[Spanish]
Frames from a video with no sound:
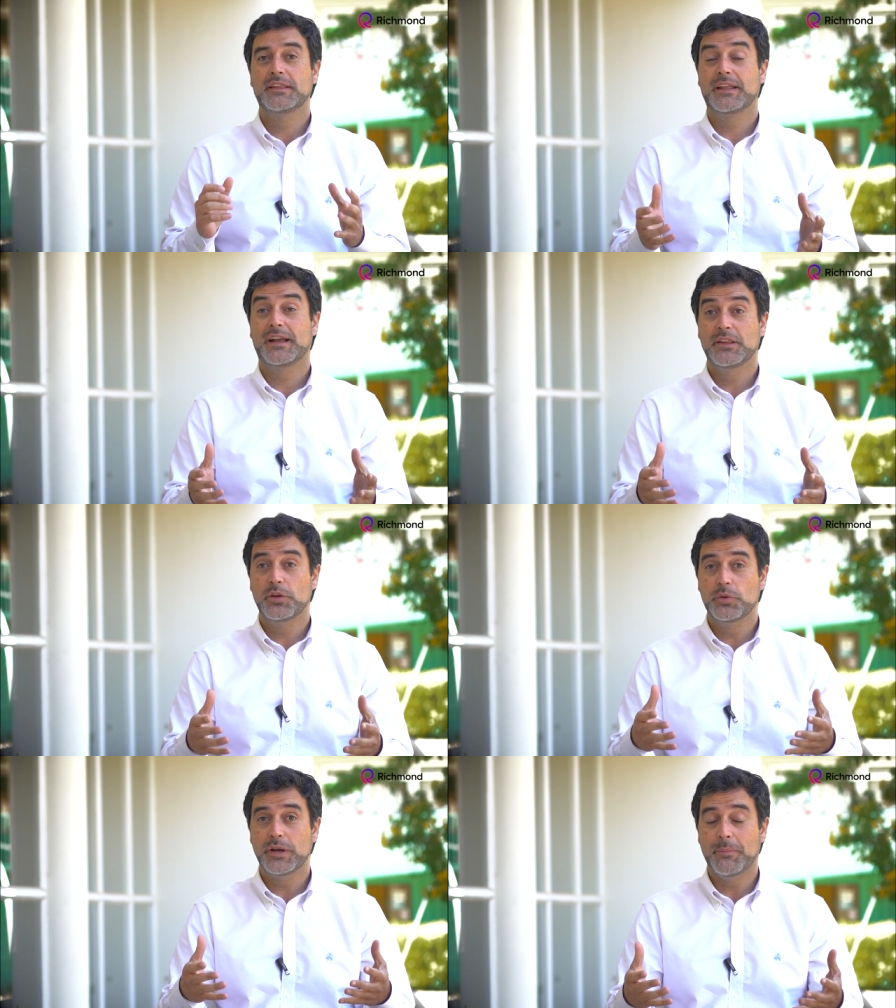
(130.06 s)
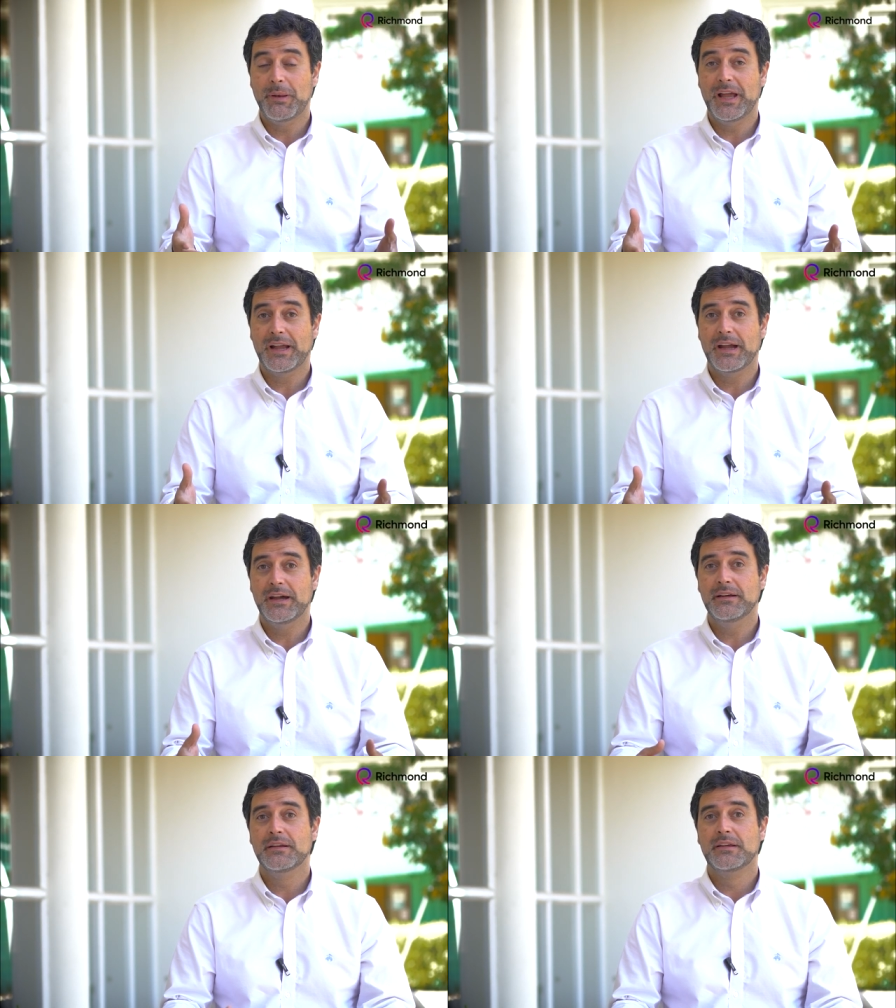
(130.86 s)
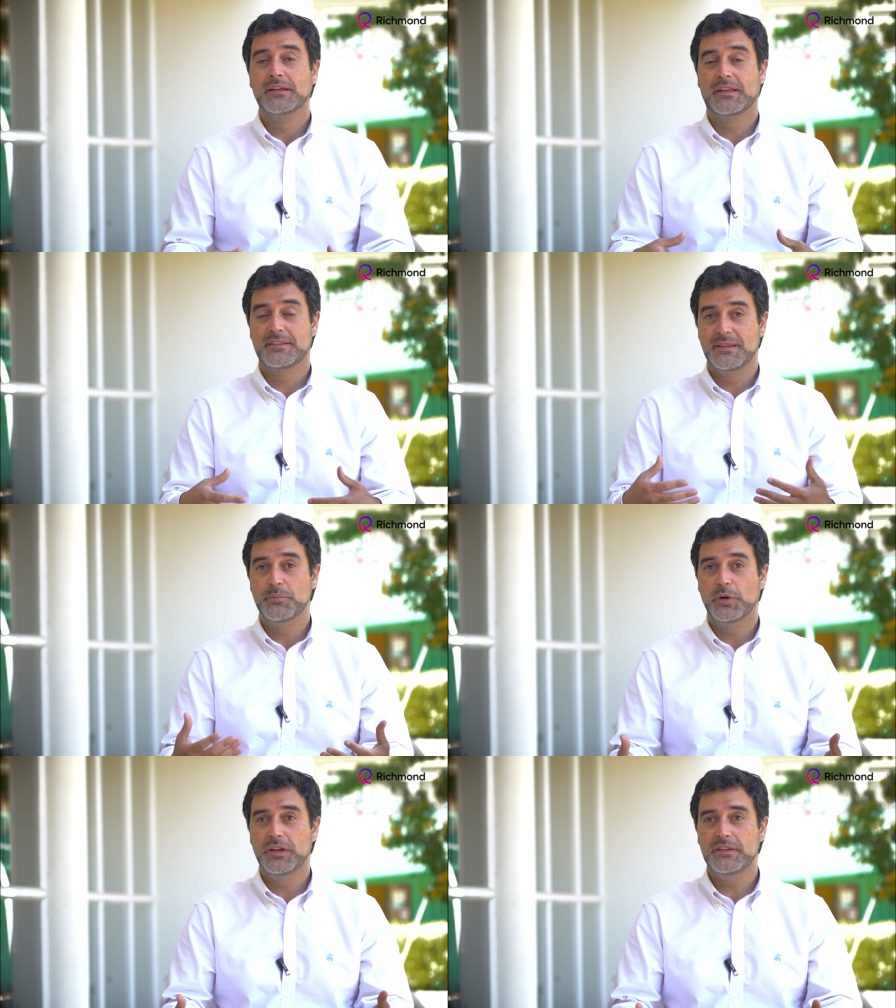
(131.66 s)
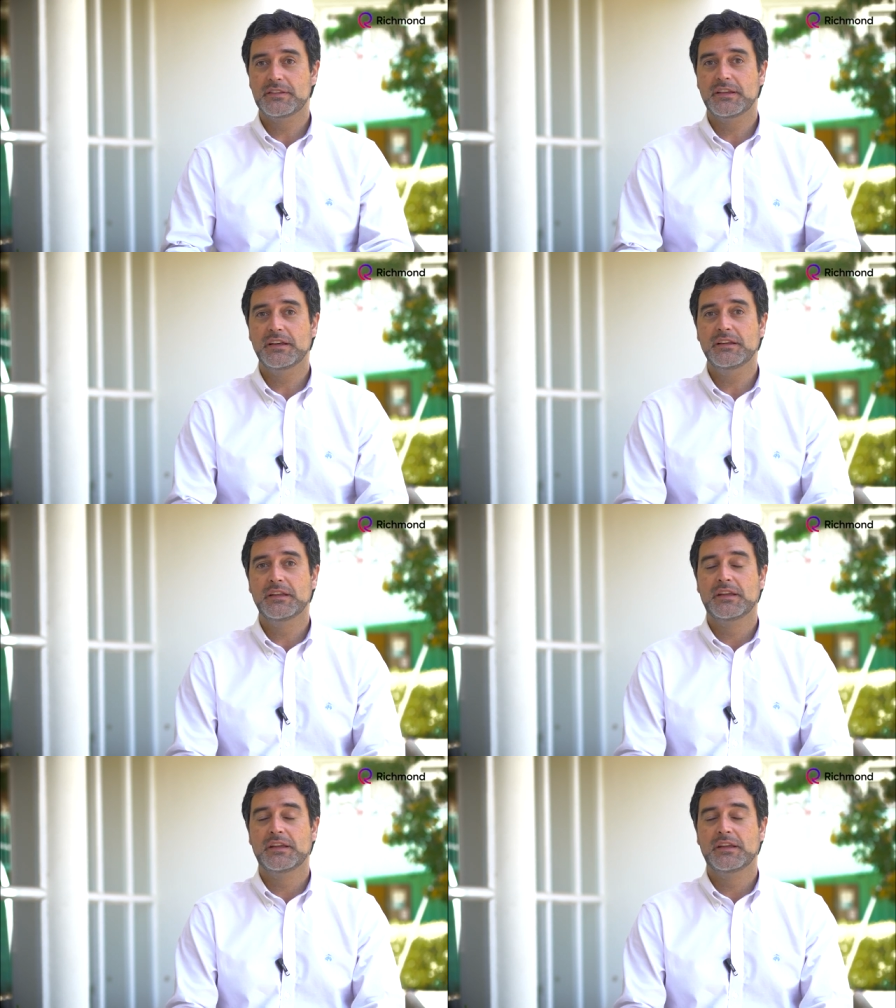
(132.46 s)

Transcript: entregando una placa que simboliza